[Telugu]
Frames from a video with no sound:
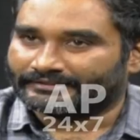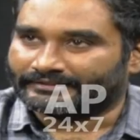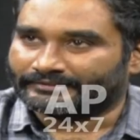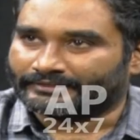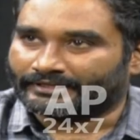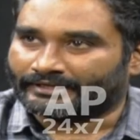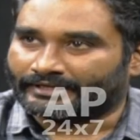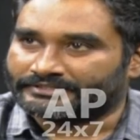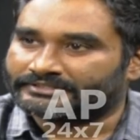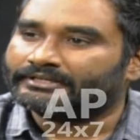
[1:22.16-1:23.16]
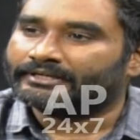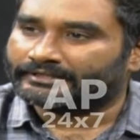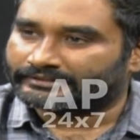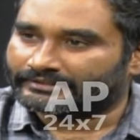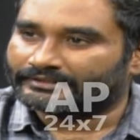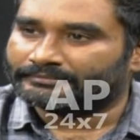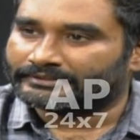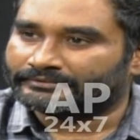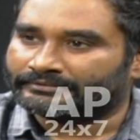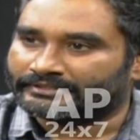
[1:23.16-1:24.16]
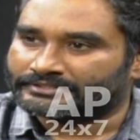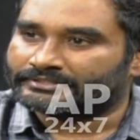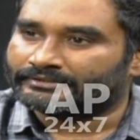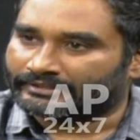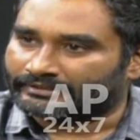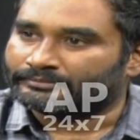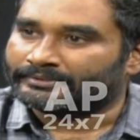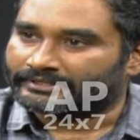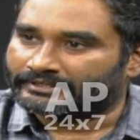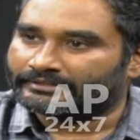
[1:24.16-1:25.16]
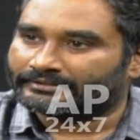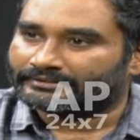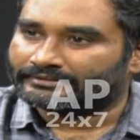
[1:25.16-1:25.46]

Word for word: అంటే ఒక అసిస్టెంట్ డైరెక్టర్గా మీరు ఇండస్ట్రీలోకి అడుగుపెట్టి